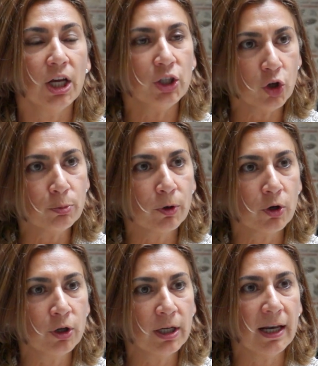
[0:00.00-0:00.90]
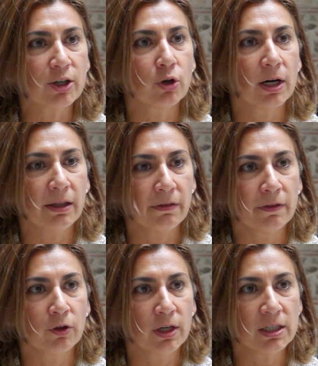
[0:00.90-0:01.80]
Y hoy por hoy las
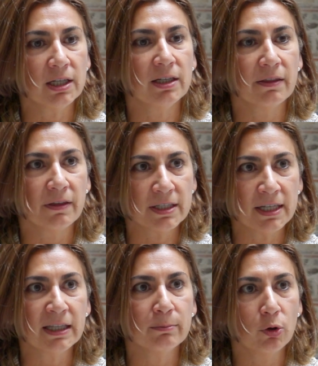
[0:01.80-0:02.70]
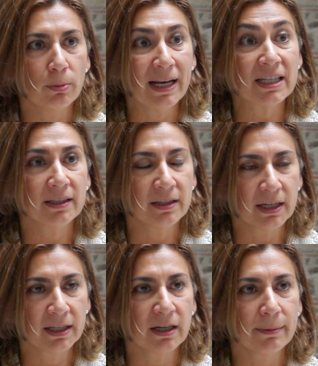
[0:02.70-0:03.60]
organizaciones necesitan volver a
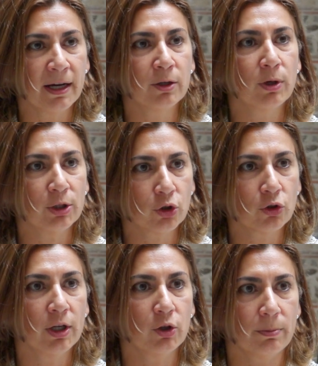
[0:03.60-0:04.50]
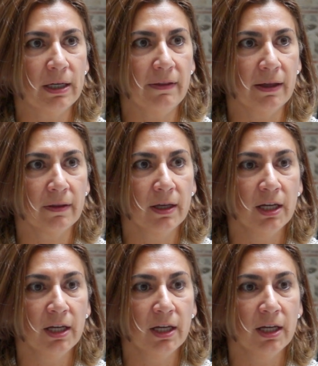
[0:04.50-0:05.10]
sentir que trabajan en un entorno de normalidad.